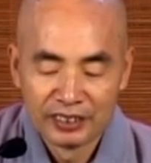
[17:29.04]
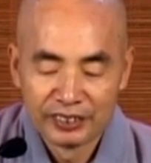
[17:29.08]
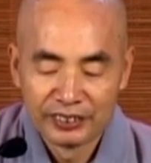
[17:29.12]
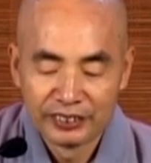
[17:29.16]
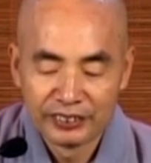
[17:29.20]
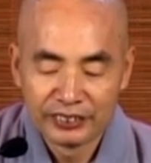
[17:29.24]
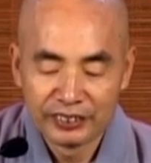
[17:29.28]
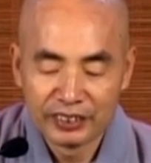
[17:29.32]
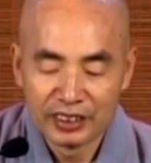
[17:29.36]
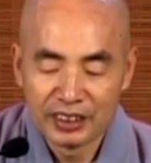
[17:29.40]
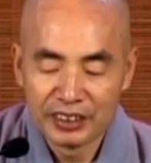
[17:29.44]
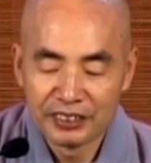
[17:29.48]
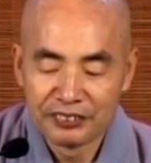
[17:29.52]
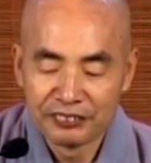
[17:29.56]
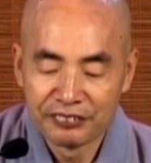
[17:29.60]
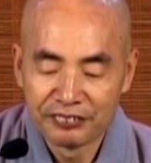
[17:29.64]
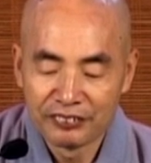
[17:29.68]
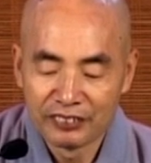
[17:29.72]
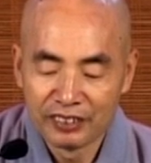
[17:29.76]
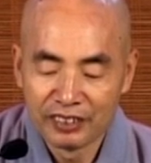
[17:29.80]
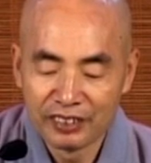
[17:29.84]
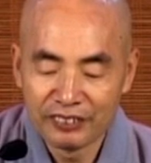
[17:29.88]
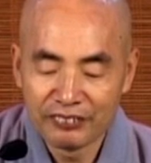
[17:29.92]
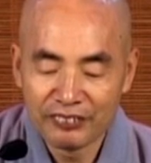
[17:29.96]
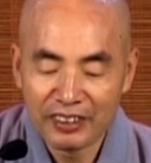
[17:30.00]
所以
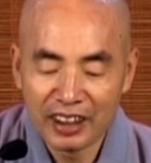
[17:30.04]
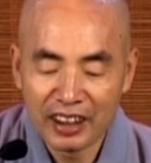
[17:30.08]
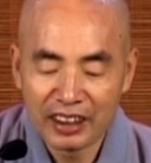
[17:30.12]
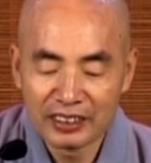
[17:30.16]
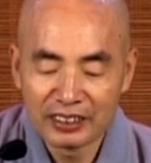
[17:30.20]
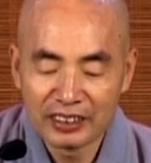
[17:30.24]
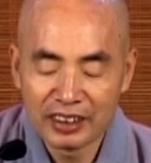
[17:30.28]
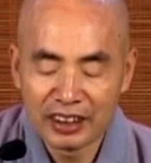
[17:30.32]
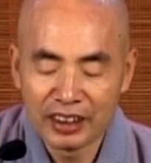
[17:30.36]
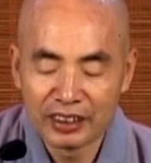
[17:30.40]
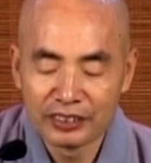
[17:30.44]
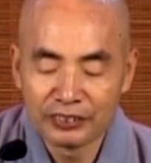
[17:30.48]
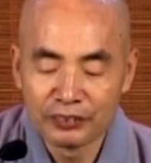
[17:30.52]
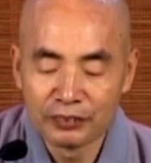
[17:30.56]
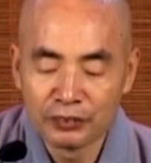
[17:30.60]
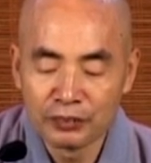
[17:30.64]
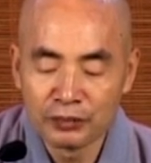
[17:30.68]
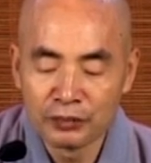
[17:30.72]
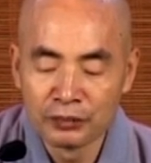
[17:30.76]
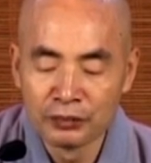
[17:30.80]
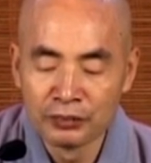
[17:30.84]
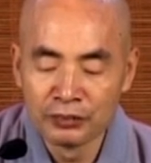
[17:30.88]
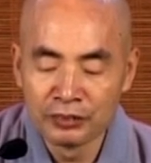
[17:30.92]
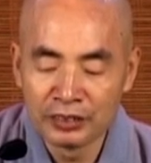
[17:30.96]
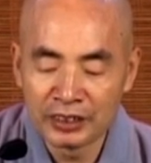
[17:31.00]
佛法是要从
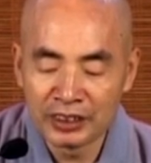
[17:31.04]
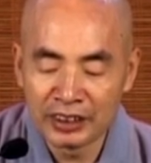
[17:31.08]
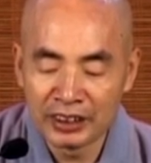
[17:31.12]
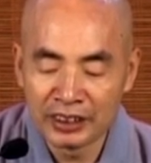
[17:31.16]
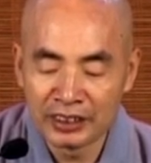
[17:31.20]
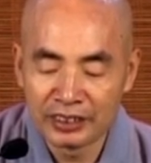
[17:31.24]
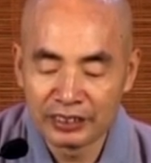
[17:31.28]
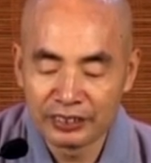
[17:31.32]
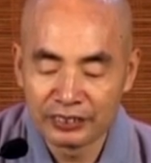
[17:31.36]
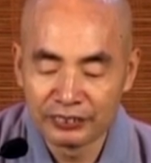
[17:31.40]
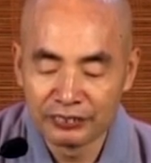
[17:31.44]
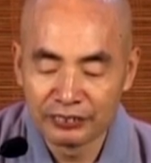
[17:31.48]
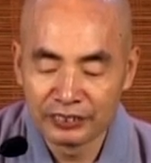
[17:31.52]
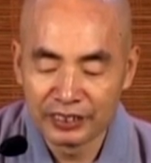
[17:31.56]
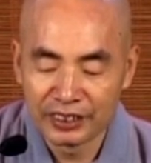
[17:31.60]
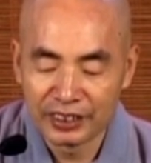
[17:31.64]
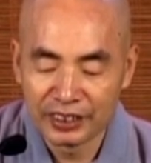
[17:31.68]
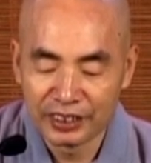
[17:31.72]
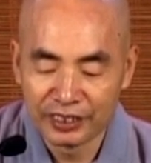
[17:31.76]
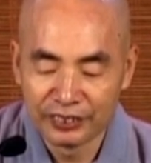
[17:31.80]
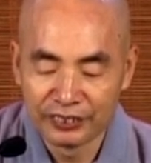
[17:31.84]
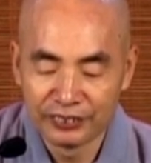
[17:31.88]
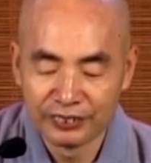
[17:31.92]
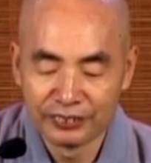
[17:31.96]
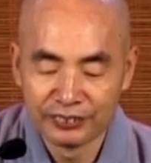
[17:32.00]
恭敬中
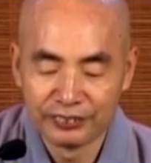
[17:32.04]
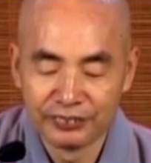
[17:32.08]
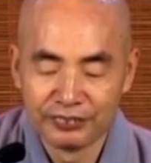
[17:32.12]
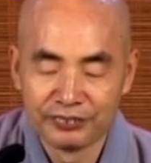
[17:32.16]
求。